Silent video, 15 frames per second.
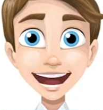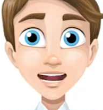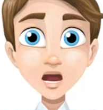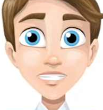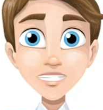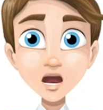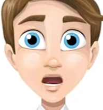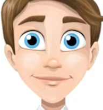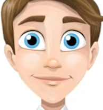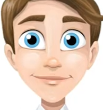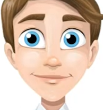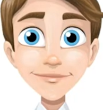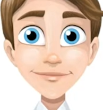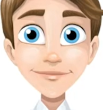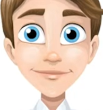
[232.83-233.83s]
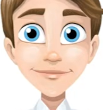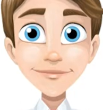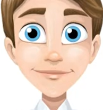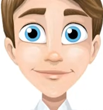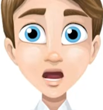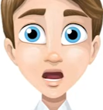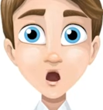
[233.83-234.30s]
mesela
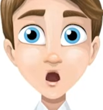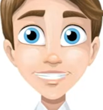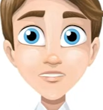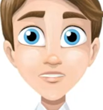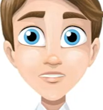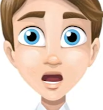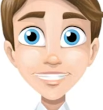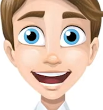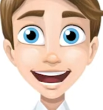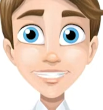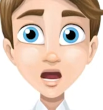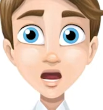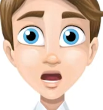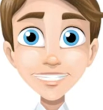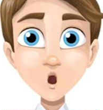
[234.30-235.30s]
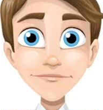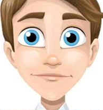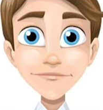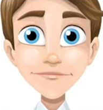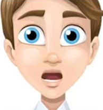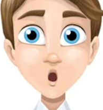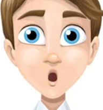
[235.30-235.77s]
e, biz açı
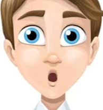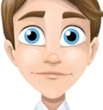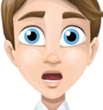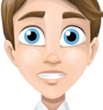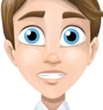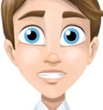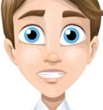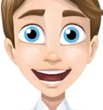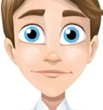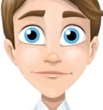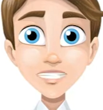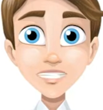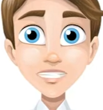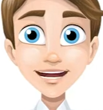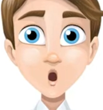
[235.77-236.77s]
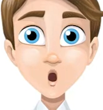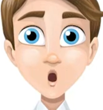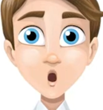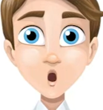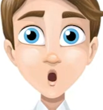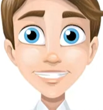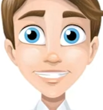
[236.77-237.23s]
yönteminde bakın hep saat
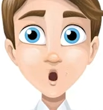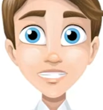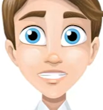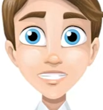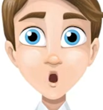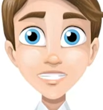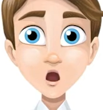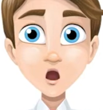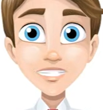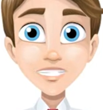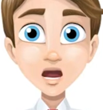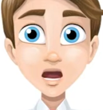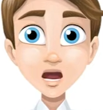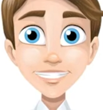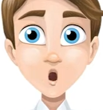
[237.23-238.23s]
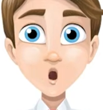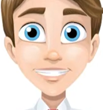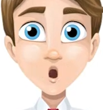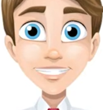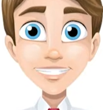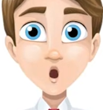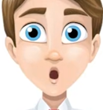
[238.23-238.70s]
yönünden çalışıyoruz. Yani saat
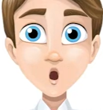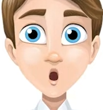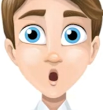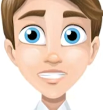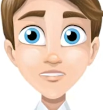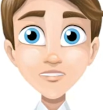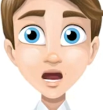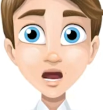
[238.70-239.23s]
yönüne dönüyormuş gibi